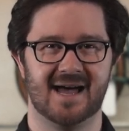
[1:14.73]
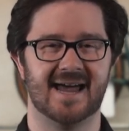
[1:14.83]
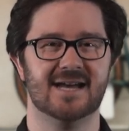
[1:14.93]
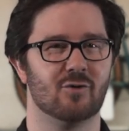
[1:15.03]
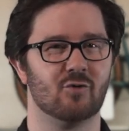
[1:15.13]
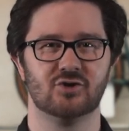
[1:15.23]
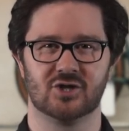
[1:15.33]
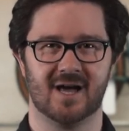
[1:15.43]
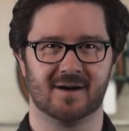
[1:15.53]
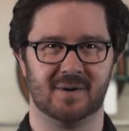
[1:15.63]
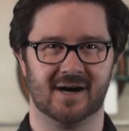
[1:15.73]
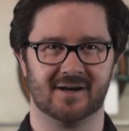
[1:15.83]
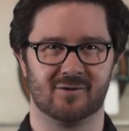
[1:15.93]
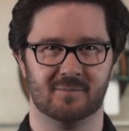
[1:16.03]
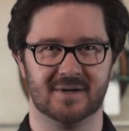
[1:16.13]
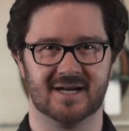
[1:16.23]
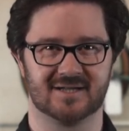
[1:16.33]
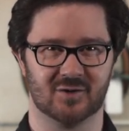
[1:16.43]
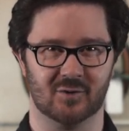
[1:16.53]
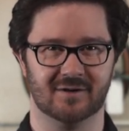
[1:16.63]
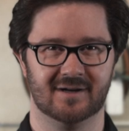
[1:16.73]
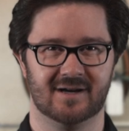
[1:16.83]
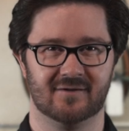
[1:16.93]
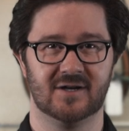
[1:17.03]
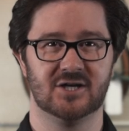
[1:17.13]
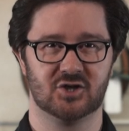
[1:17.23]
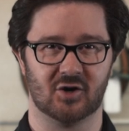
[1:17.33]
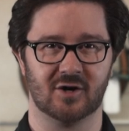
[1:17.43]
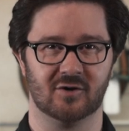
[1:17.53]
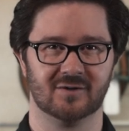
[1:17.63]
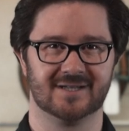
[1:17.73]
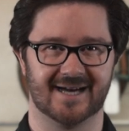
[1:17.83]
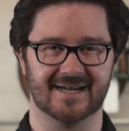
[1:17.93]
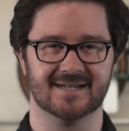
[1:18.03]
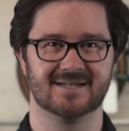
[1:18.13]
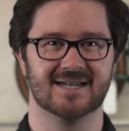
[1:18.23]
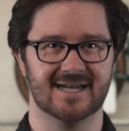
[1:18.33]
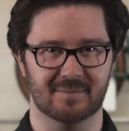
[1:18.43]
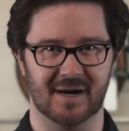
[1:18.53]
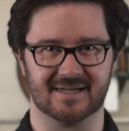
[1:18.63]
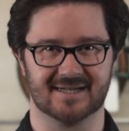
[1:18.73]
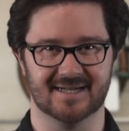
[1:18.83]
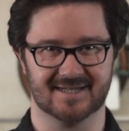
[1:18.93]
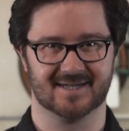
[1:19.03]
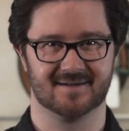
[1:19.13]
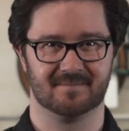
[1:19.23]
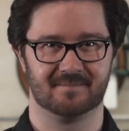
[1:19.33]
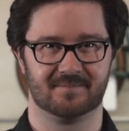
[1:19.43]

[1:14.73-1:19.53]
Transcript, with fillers: eine unschlagbare Kombination für die Steuerung deines E-Bikes ist.